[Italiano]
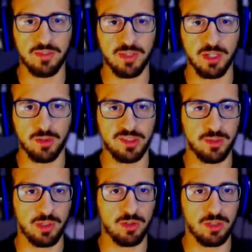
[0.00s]
che questi
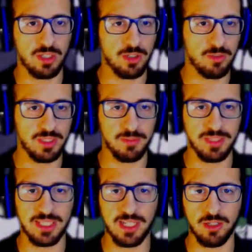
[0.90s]
qui con la roba di
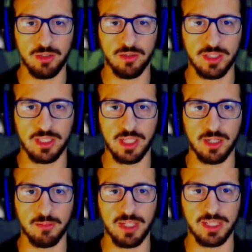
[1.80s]
metallo gli dovete dare
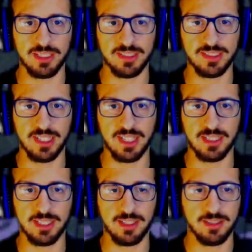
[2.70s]
una bella
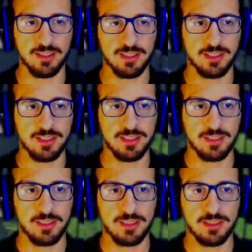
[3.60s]
testata.
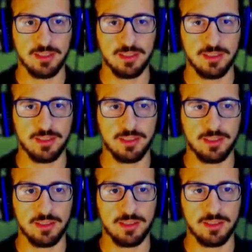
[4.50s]

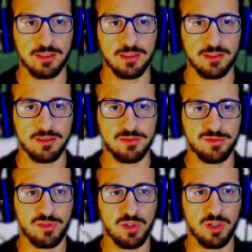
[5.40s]
Uh,
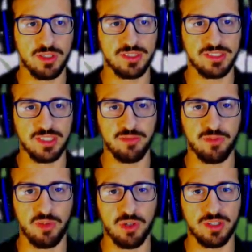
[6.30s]
forse,
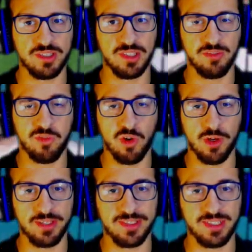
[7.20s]
forse,
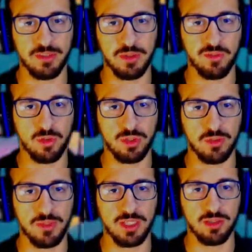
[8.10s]
forse mi è venuta
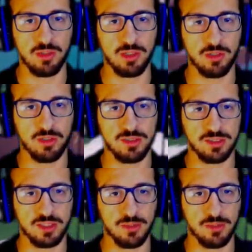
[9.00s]
in mente una cosa che